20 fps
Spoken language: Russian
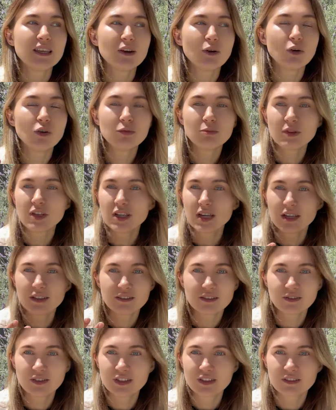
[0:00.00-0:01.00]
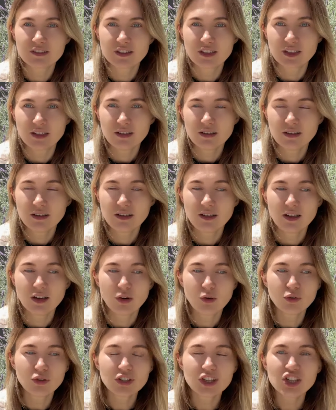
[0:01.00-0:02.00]
Он меняется в лице,
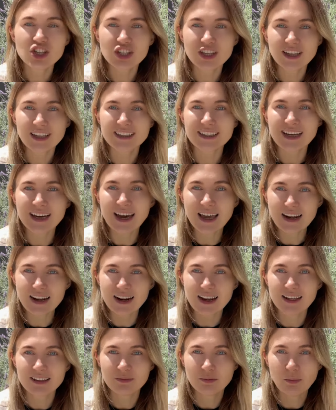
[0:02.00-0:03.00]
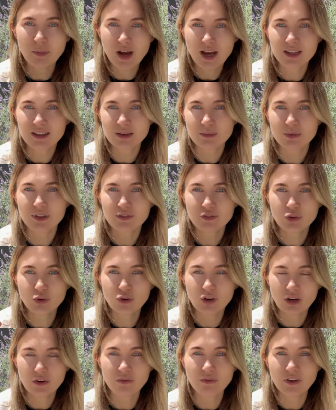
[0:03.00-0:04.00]
он начинает орать матом на все
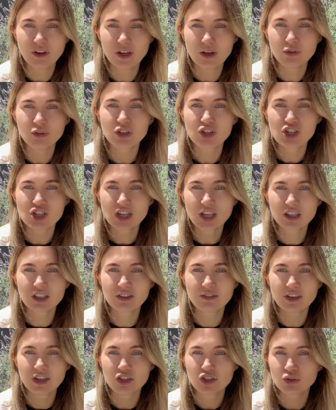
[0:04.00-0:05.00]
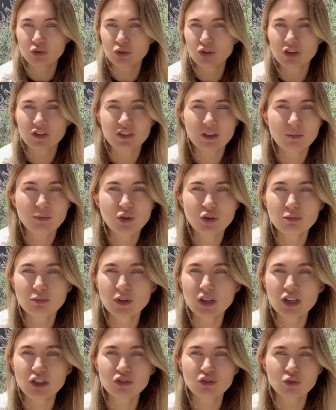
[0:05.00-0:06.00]
кафе, он начинает говорить, что он разобьет
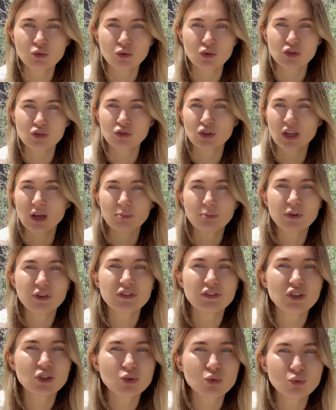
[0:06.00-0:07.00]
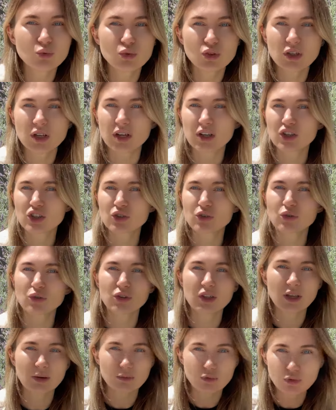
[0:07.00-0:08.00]
мне лицо, что я проститутка, что
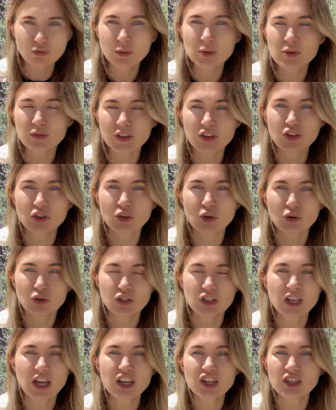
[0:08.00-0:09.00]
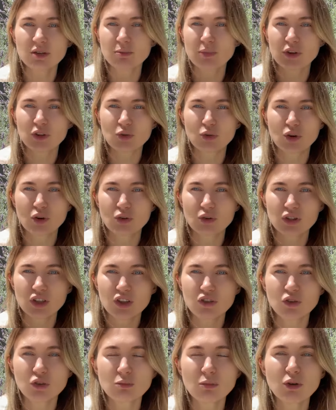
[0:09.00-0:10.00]
там, ну, в общем, знаете, трехэтажным, про то, как он
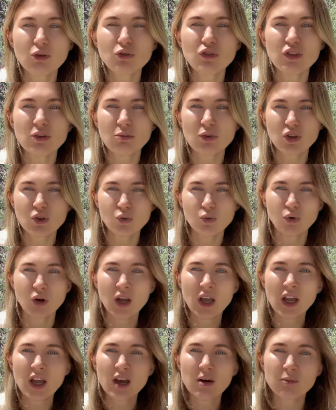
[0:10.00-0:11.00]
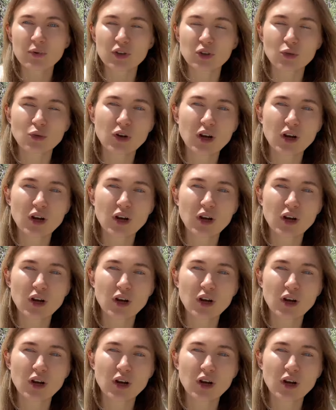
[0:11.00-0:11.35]
найдет мою семью, про то,